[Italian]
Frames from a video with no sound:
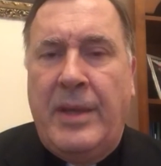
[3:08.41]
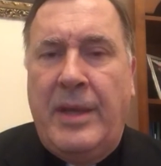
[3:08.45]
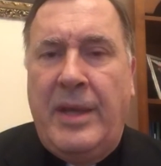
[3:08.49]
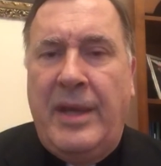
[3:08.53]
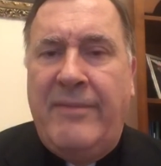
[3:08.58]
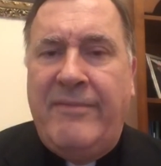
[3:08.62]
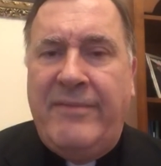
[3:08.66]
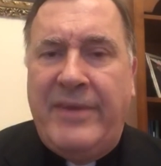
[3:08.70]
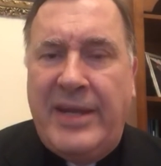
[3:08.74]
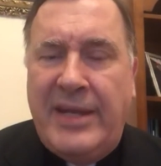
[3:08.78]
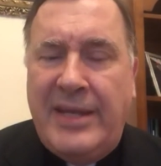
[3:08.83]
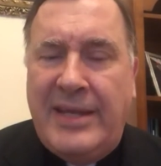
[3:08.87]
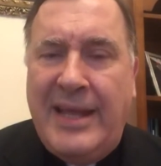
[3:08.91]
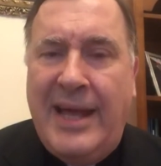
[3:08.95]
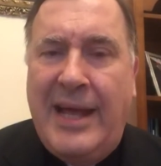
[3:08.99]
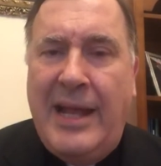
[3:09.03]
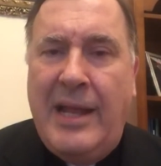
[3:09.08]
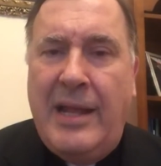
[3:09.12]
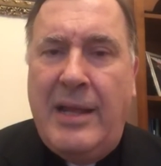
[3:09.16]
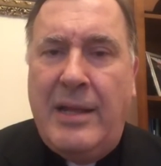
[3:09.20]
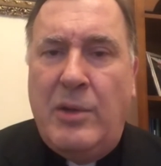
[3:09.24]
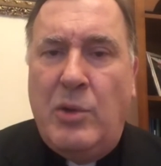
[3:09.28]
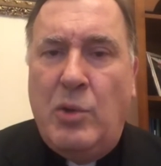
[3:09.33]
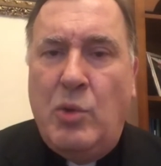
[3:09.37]
In
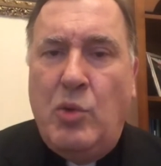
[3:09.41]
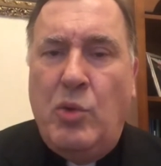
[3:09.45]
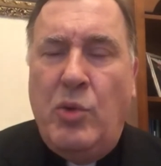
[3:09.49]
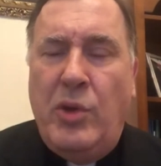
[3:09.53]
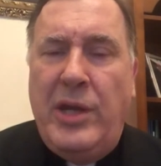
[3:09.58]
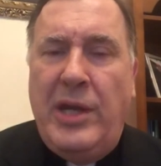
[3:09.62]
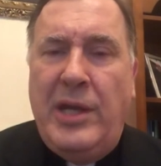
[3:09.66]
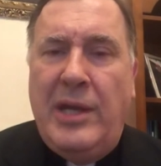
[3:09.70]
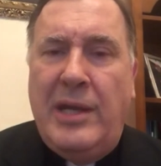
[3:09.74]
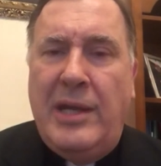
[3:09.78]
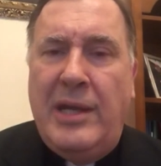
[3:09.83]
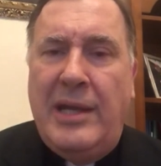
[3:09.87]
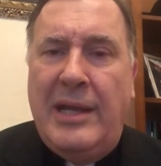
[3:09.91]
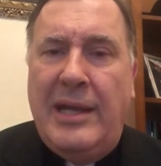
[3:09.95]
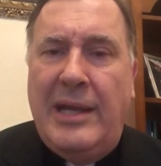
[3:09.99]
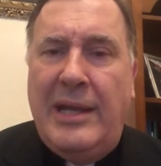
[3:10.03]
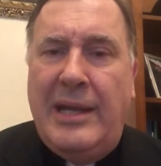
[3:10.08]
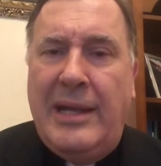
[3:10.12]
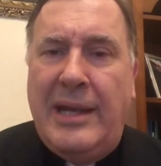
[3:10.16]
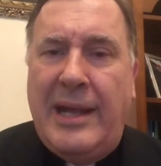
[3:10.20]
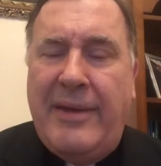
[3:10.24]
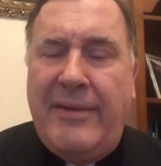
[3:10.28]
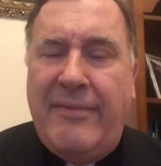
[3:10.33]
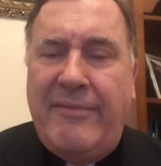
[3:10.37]
verità lui
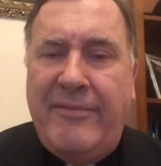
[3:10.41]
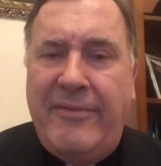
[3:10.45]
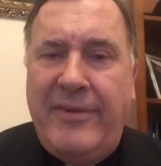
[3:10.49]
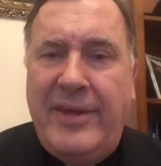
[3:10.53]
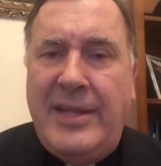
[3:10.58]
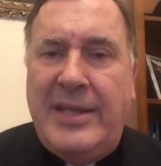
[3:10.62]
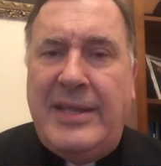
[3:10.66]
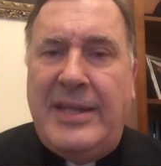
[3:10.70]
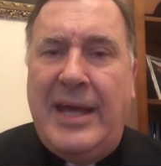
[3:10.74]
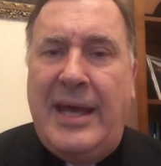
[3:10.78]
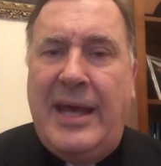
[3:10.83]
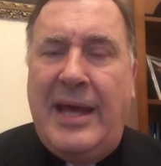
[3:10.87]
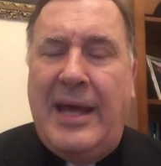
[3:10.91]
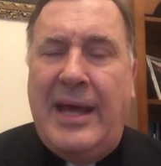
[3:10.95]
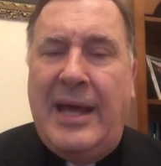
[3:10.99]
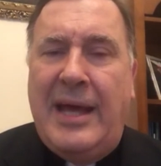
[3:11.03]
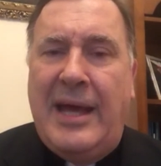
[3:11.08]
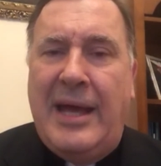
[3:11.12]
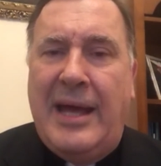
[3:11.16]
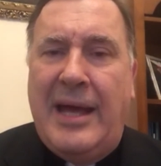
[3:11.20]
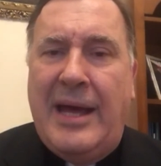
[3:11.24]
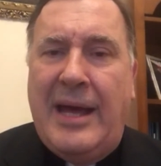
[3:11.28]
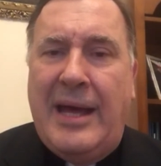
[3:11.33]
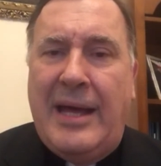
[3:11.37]
la
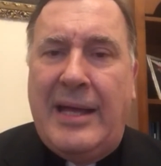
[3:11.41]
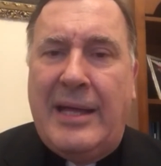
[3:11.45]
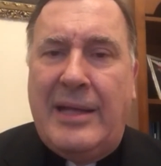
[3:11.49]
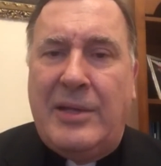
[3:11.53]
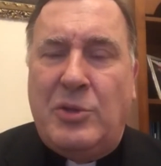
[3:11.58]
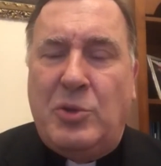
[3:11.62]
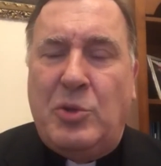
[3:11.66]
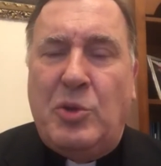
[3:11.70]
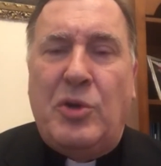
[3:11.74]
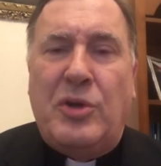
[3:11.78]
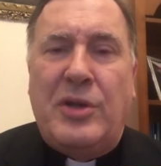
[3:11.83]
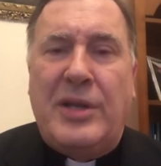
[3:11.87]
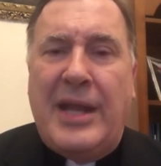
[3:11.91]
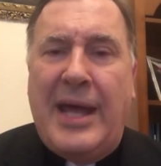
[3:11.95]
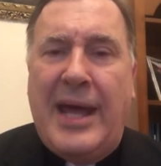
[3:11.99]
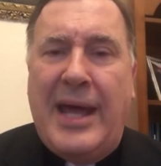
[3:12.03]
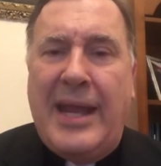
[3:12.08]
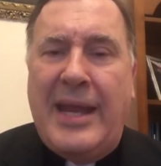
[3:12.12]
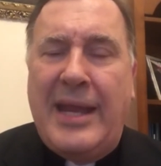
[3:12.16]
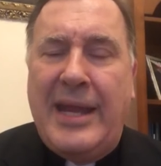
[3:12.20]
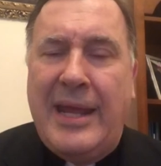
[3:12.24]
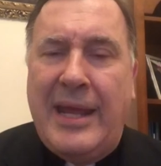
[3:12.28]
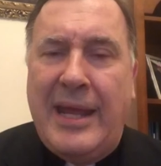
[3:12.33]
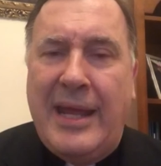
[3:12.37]
invita a
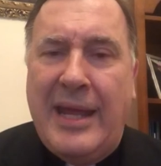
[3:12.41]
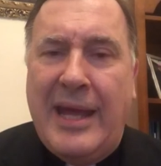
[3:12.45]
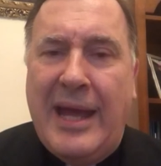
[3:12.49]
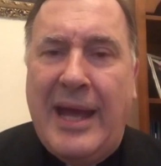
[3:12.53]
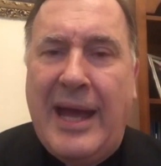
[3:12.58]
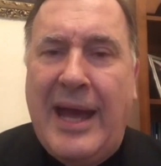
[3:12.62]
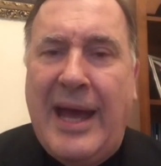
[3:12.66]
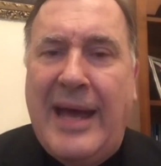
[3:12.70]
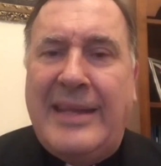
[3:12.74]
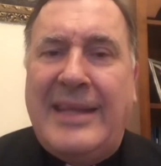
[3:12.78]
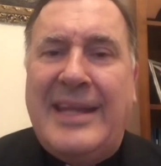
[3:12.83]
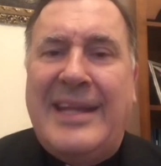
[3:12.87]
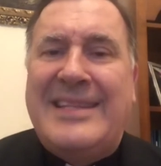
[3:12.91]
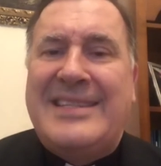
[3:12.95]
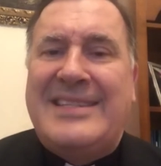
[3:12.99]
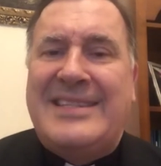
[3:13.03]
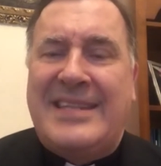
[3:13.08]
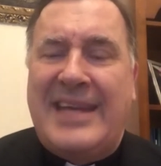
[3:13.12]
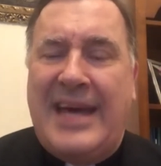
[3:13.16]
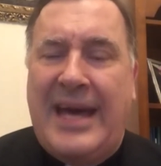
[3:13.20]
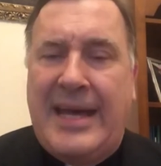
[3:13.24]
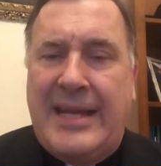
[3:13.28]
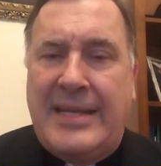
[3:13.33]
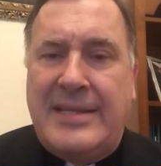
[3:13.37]
tornare ad
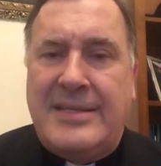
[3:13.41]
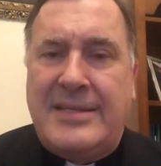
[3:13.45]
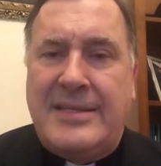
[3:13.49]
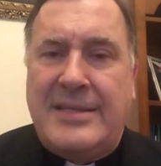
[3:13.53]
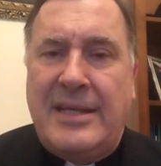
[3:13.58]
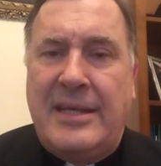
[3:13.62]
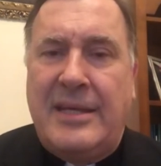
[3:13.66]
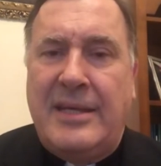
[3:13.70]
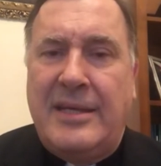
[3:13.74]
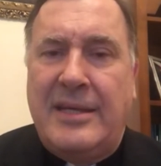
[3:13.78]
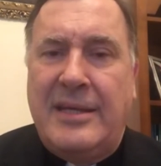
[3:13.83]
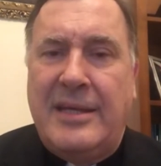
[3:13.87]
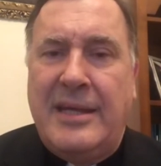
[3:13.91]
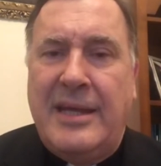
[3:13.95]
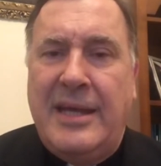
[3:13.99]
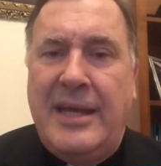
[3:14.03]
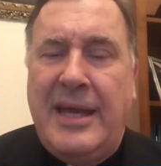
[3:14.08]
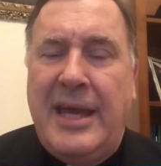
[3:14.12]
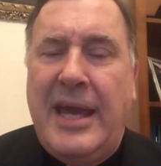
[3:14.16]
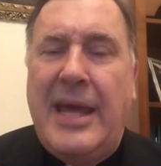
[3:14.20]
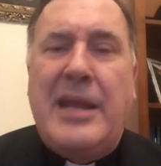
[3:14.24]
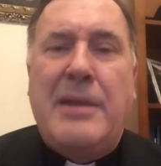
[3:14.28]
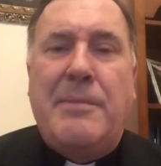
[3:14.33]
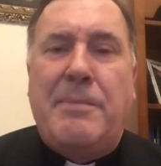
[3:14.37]
alzarsi
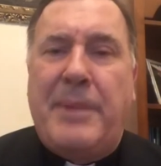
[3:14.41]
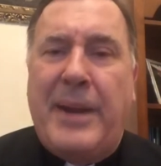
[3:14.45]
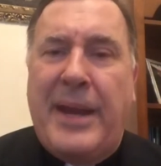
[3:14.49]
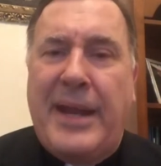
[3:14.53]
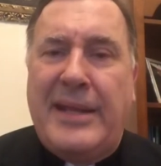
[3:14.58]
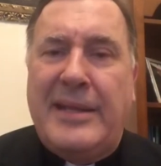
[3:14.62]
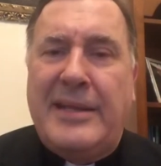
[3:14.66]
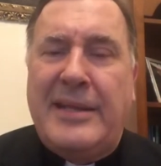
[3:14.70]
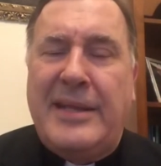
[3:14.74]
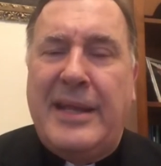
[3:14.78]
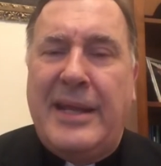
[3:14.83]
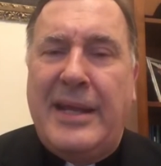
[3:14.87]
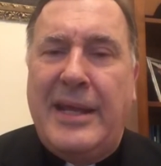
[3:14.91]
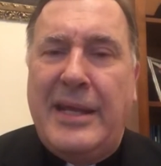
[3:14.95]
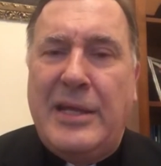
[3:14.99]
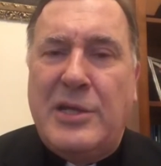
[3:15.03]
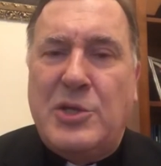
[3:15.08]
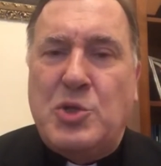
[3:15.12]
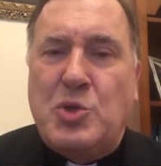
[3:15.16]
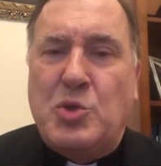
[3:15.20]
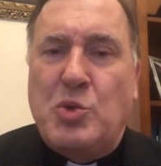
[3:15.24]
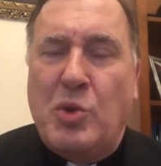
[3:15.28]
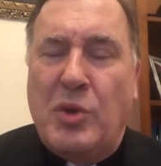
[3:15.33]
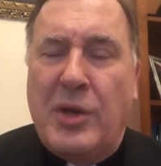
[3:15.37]
e a riprendere il
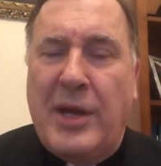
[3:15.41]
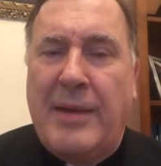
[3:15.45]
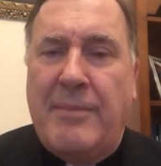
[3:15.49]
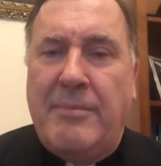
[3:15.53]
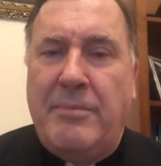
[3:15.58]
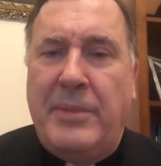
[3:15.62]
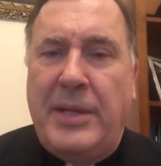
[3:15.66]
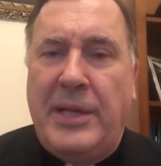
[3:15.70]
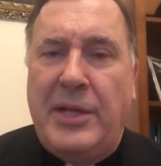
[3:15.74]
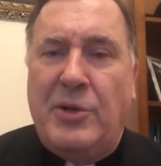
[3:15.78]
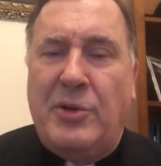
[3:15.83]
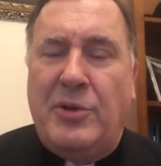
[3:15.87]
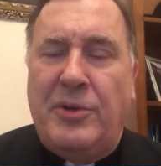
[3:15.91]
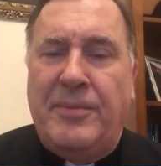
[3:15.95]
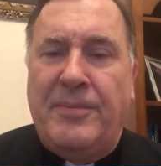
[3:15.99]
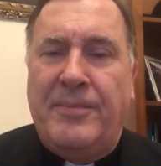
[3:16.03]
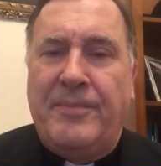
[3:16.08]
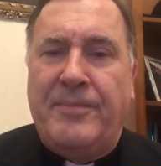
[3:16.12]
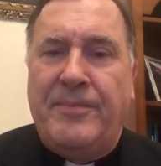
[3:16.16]
suo cammino.